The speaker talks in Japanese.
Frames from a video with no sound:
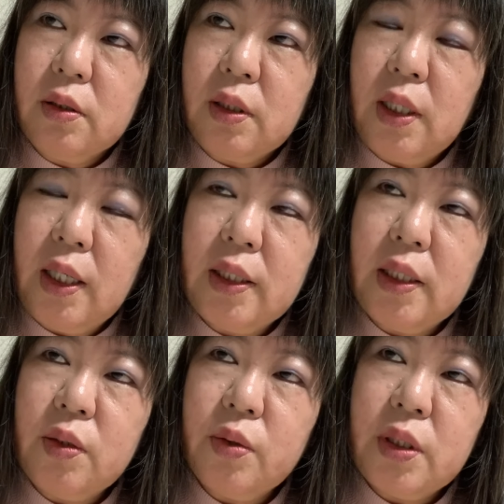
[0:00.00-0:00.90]
体
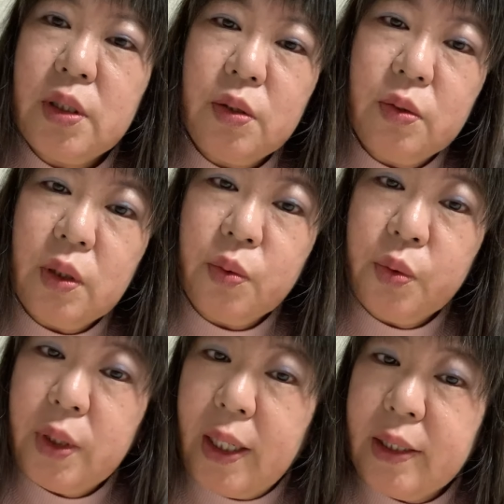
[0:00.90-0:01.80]
にとって必要なこ
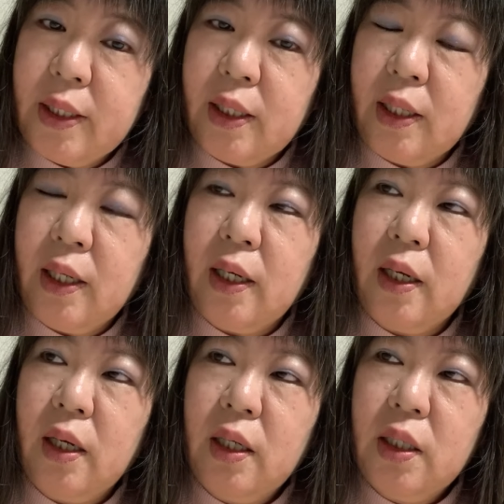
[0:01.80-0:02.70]
とでありなが
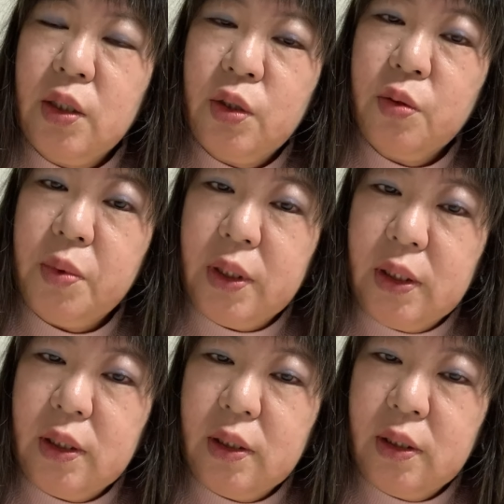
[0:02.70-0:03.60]
ら、趣
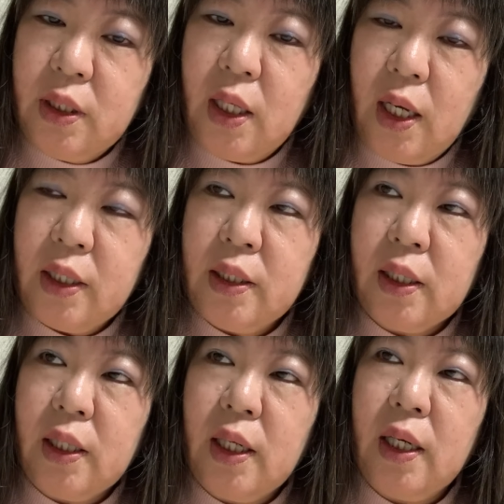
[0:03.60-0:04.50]
味でありな
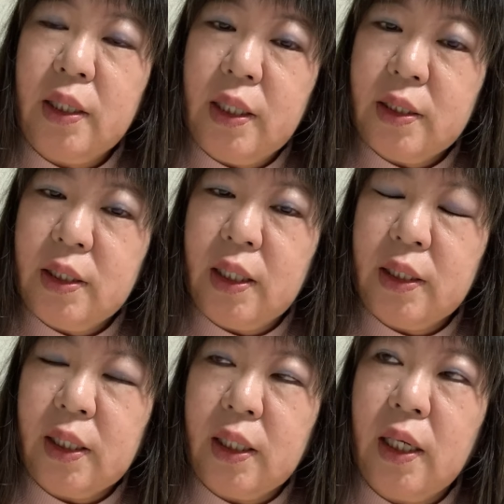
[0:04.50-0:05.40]
がら、癒しであり
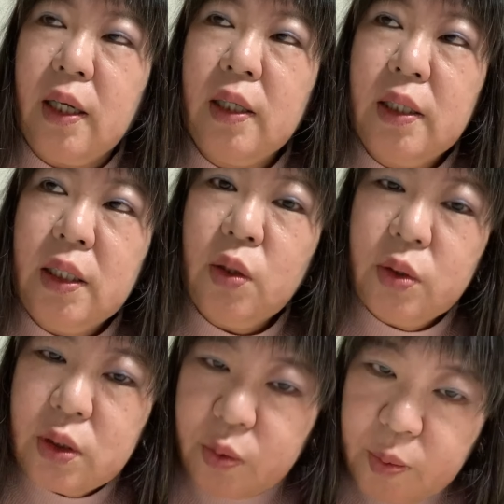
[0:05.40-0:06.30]
ながら、いろん
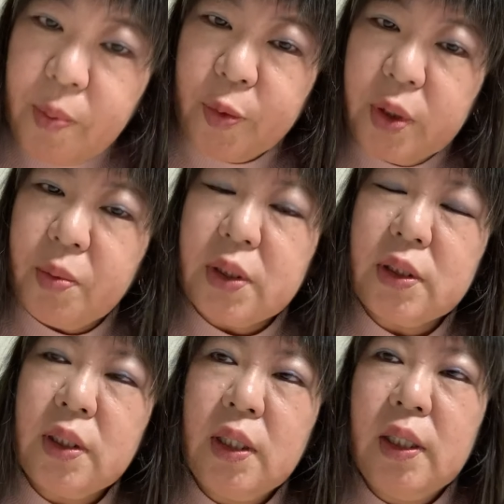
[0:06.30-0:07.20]
な側面を持ってます。